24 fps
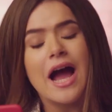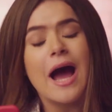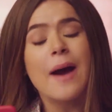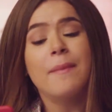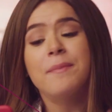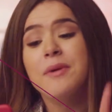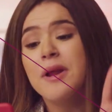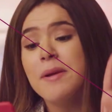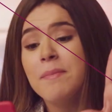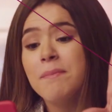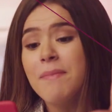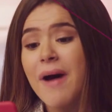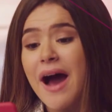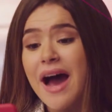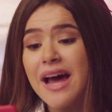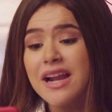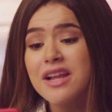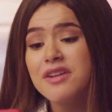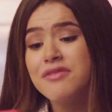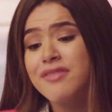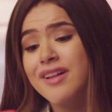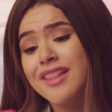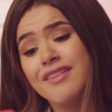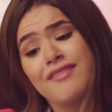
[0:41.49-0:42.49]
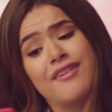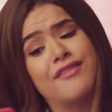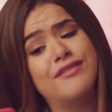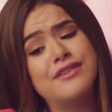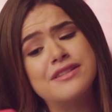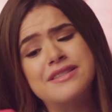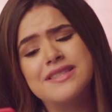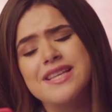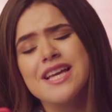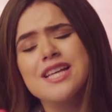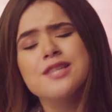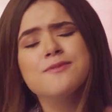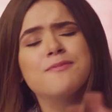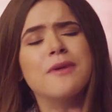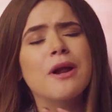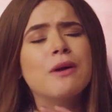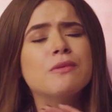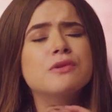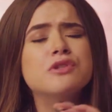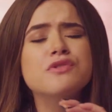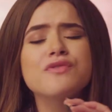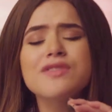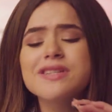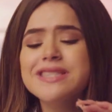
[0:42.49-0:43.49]
A Prepara vai levar vocês
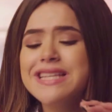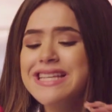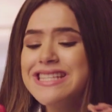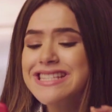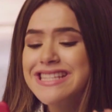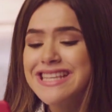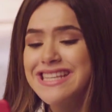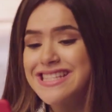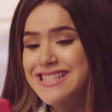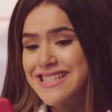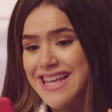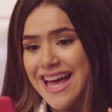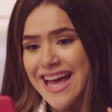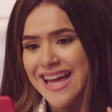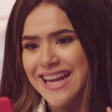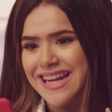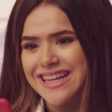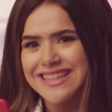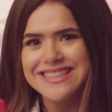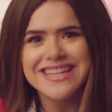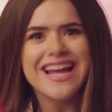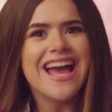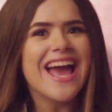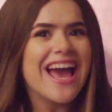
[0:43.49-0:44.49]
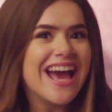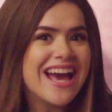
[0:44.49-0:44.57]
para onde vocês quiserem.